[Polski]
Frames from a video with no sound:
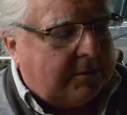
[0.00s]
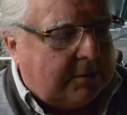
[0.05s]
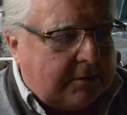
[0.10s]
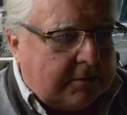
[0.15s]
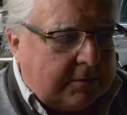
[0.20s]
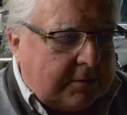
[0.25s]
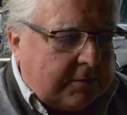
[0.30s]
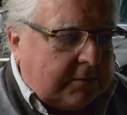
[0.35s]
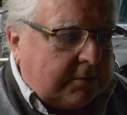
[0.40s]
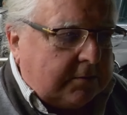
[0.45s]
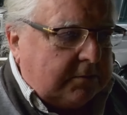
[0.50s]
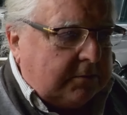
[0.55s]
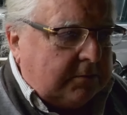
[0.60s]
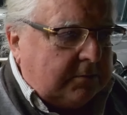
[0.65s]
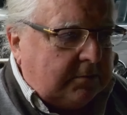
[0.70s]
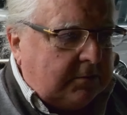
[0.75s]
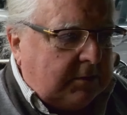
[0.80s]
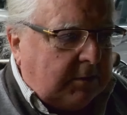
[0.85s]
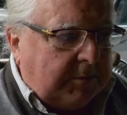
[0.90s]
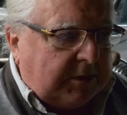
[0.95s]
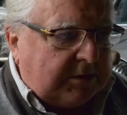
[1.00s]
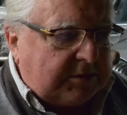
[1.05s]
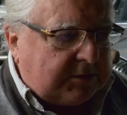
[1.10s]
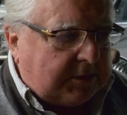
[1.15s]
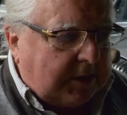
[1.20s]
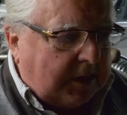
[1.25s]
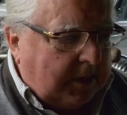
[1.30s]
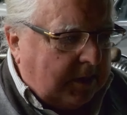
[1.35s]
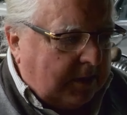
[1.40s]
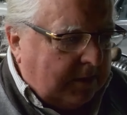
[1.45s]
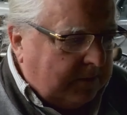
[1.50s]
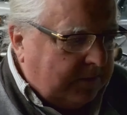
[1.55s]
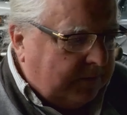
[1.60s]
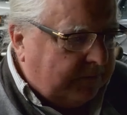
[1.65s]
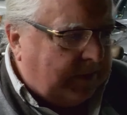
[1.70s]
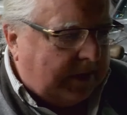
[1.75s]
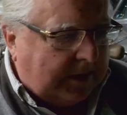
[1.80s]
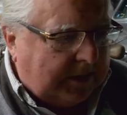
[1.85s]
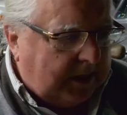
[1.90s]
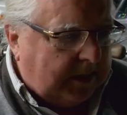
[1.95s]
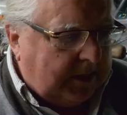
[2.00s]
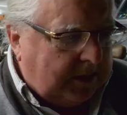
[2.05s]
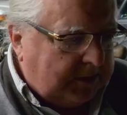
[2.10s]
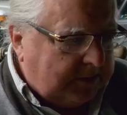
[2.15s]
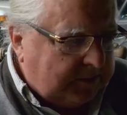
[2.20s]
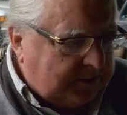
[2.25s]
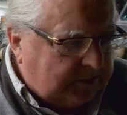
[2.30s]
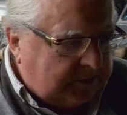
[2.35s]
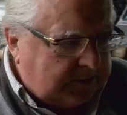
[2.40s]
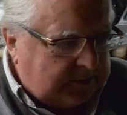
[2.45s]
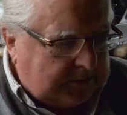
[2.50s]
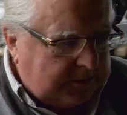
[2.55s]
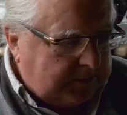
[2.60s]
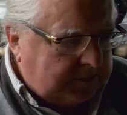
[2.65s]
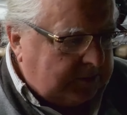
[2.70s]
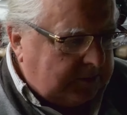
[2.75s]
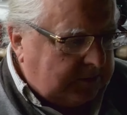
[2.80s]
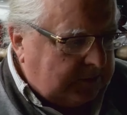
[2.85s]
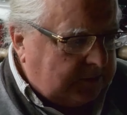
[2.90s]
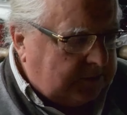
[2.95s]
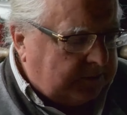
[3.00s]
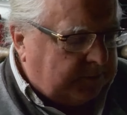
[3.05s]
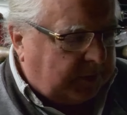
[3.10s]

y, niemiecka flaga z y,